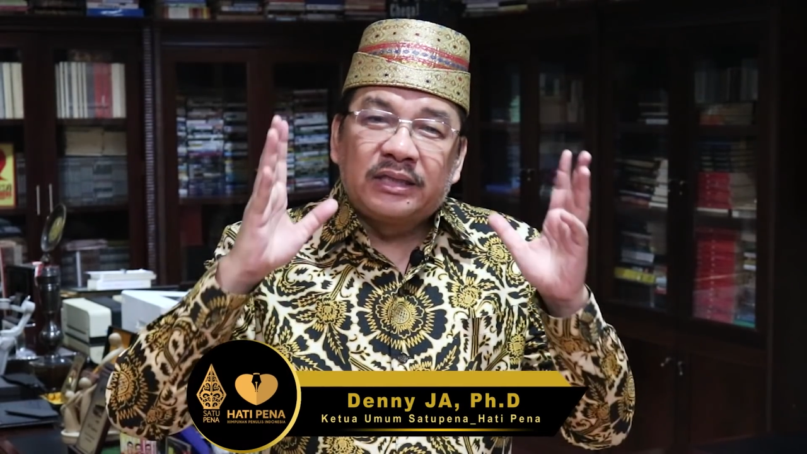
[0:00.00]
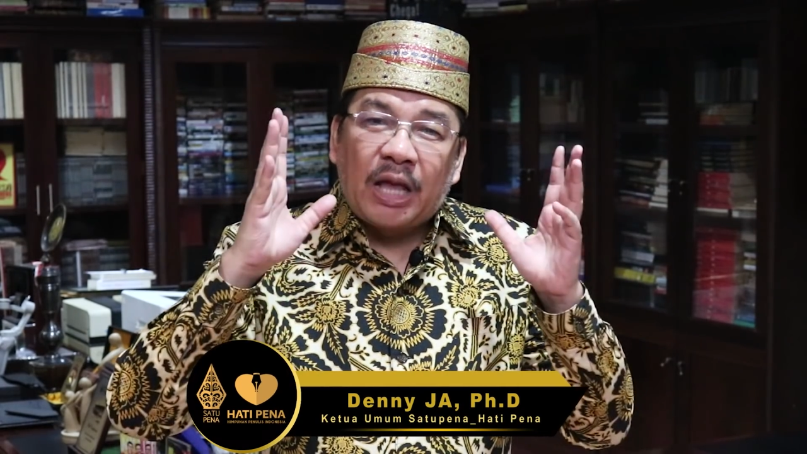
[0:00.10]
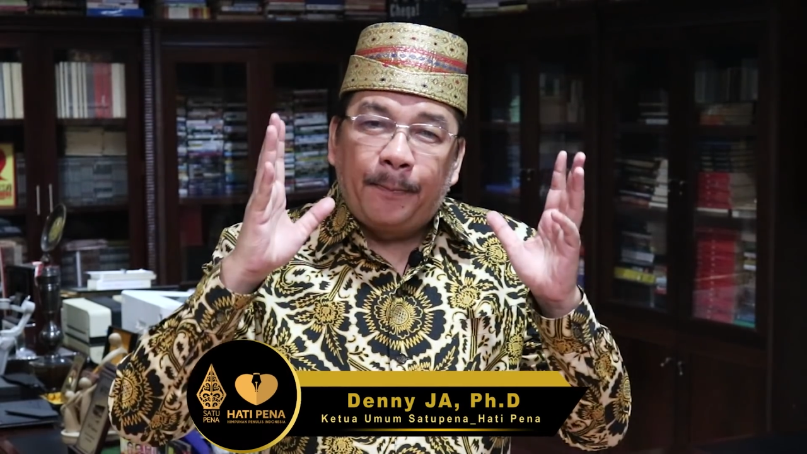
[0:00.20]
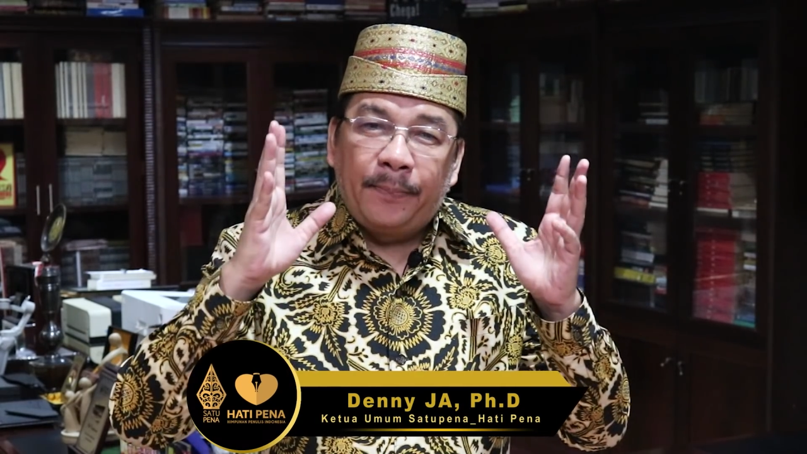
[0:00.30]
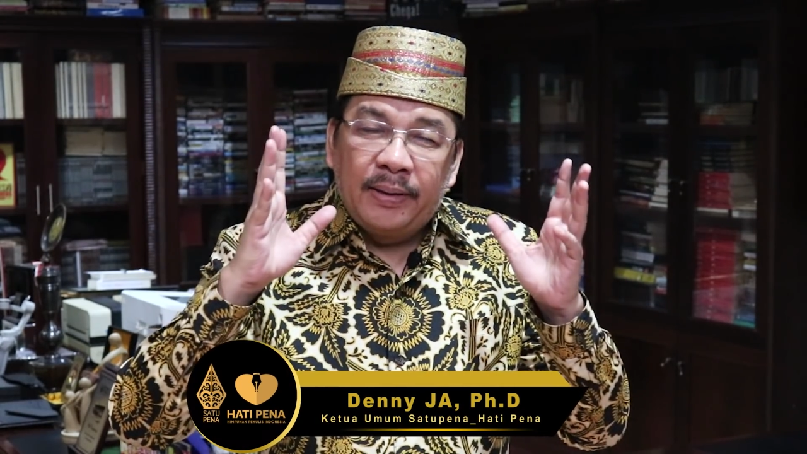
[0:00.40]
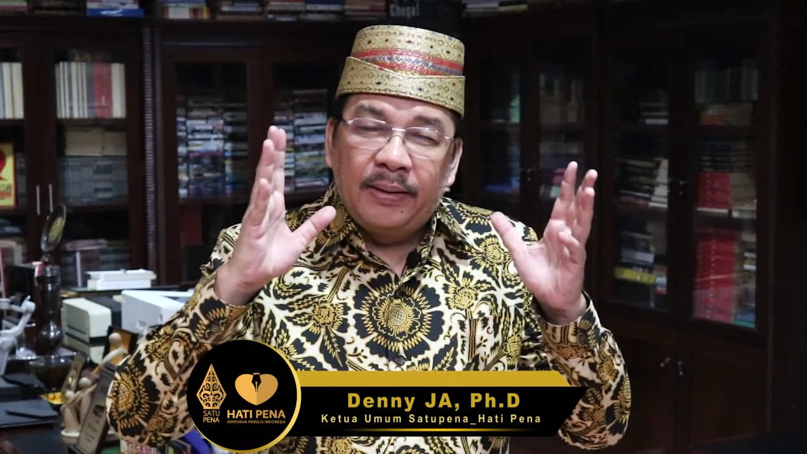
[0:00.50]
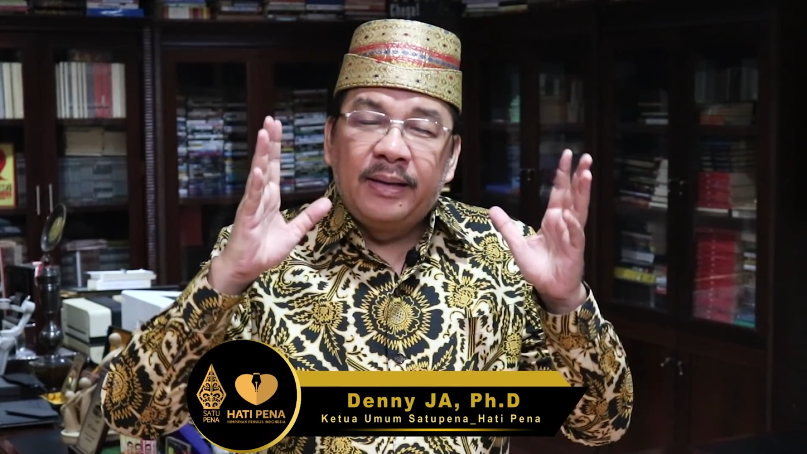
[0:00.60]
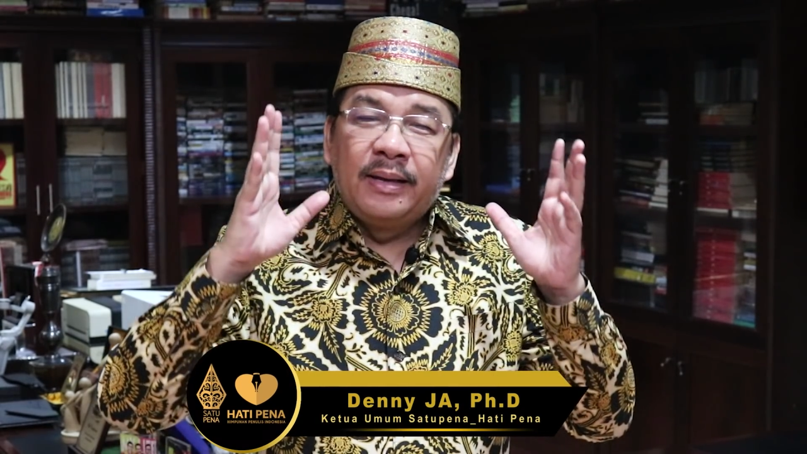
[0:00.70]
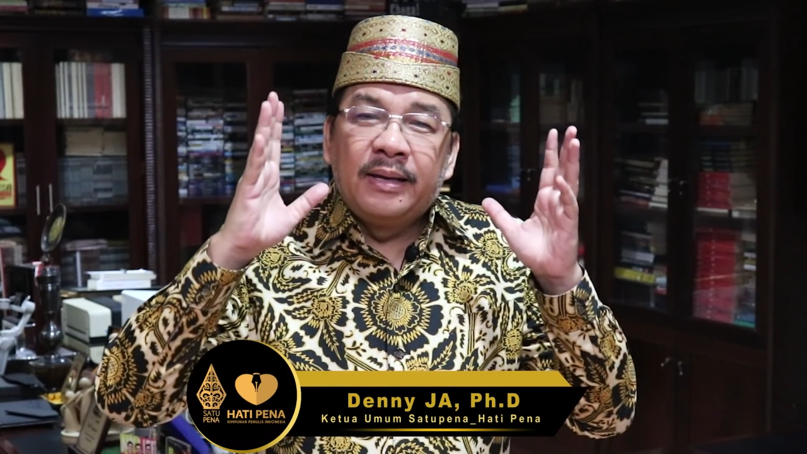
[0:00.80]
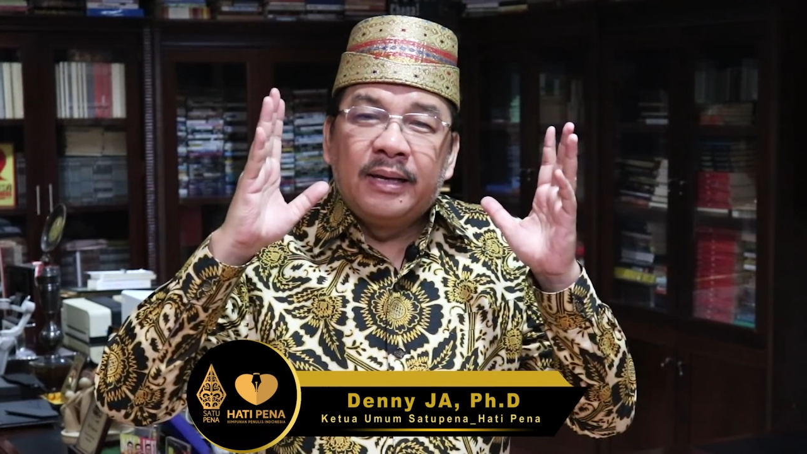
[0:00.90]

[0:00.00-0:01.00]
tapi